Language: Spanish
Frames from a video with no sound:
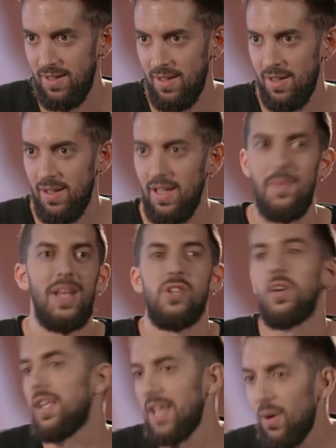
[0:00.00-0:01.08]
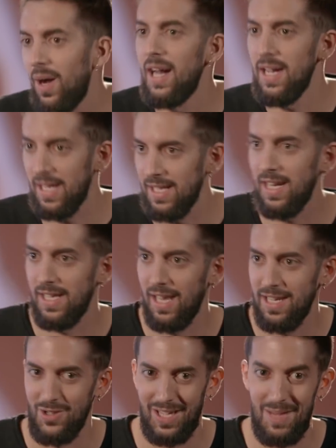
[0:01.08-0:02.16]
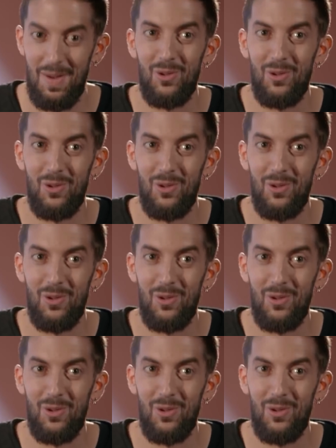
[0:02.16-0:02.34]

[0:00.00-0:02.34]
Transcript: Sí. me ha dicho que está guay, que tal, que tal, no sé qué.